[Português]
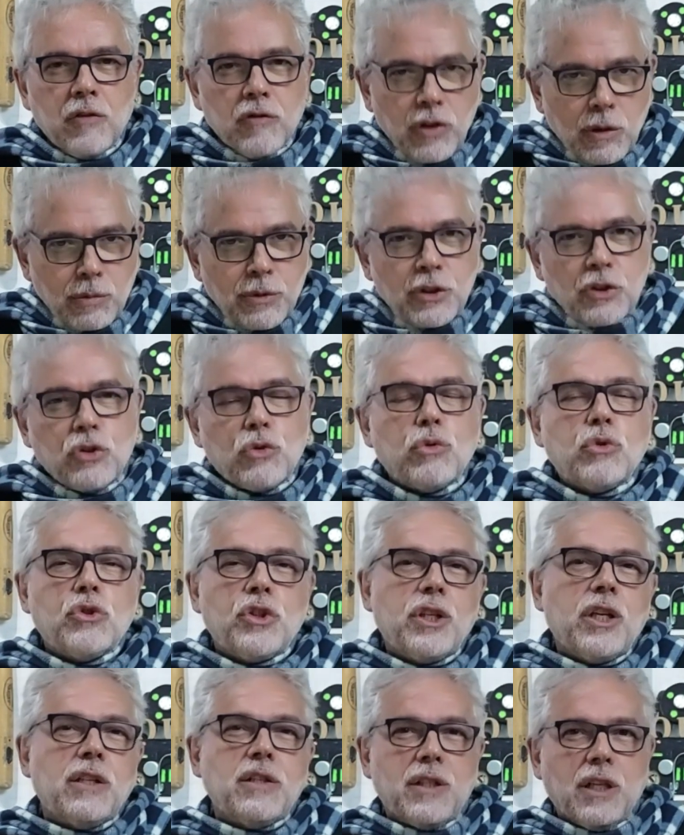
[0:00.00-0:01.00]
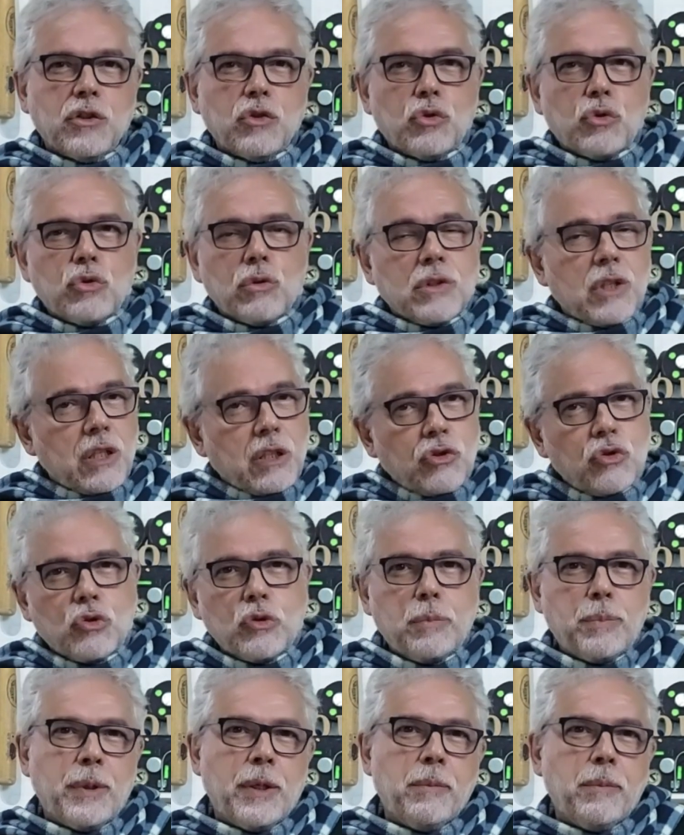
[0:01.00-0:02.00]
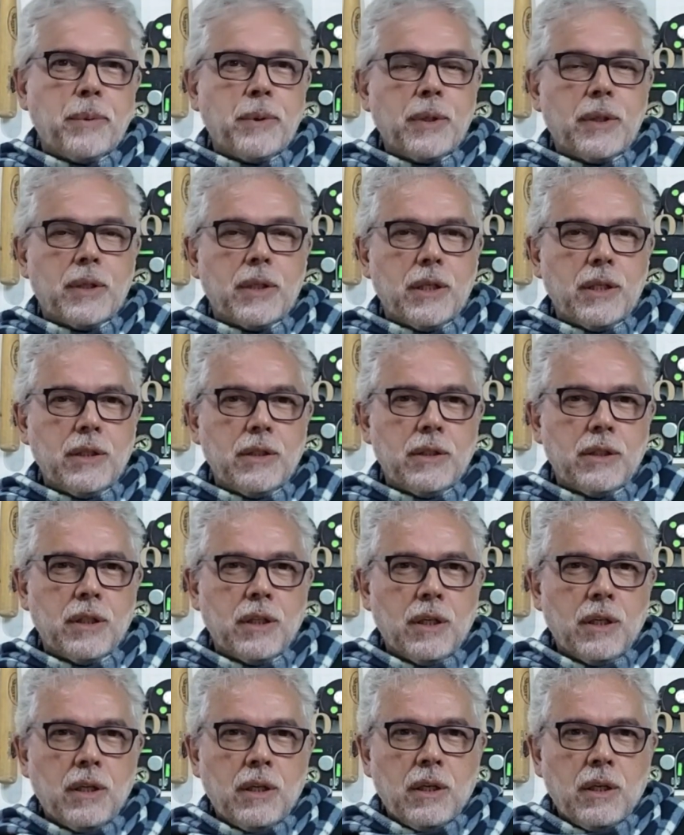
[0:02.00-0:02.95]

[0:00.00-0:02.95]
Vamos discutir esse assunto, é super importante.